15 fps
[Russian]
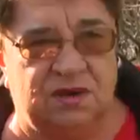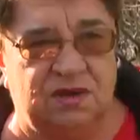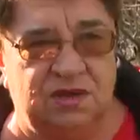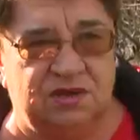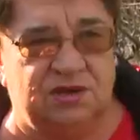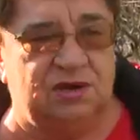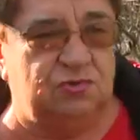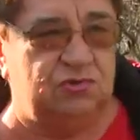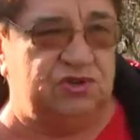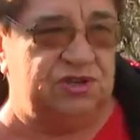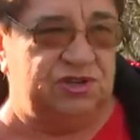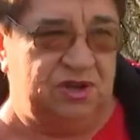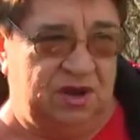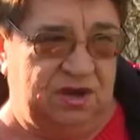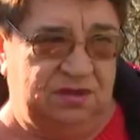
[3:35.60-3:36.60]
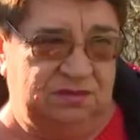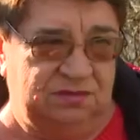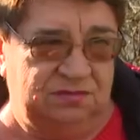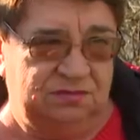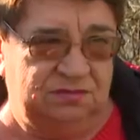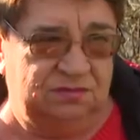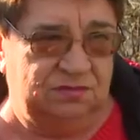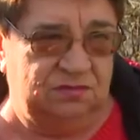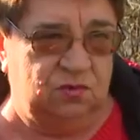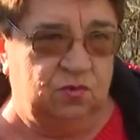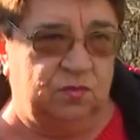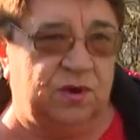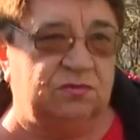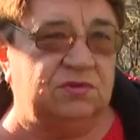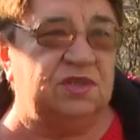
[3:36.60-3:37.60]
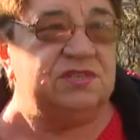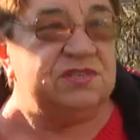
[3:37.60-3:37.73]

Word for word: родители учителя, ну, правда,